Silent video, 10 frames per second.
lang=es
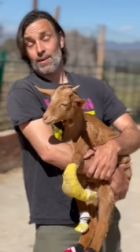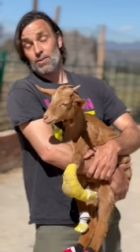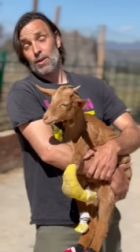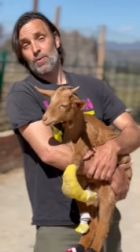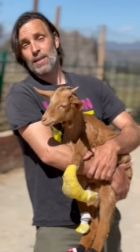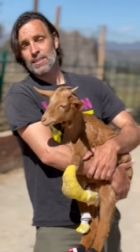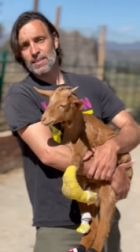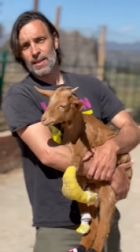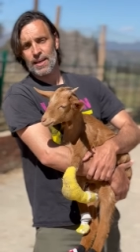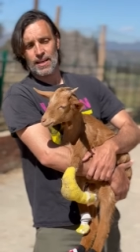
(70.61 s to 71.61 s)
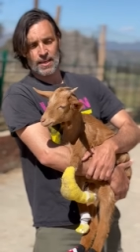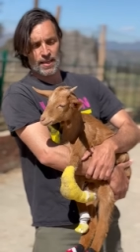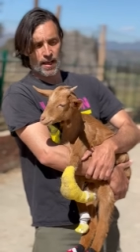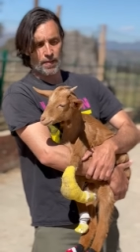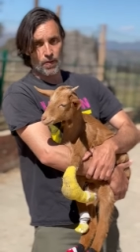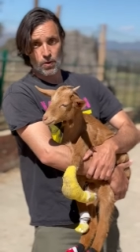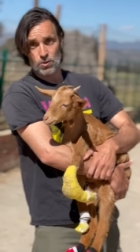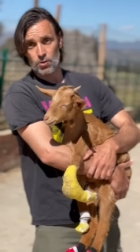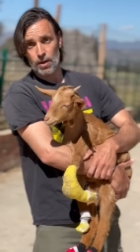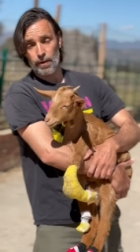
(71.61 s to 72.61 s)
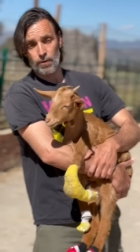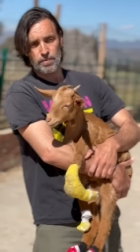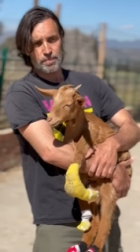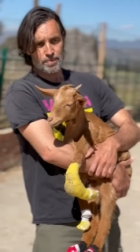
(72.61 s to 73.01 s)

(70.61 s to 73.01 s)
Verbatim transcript: que nos ayudéis a seguir haciendo nuestro trabajo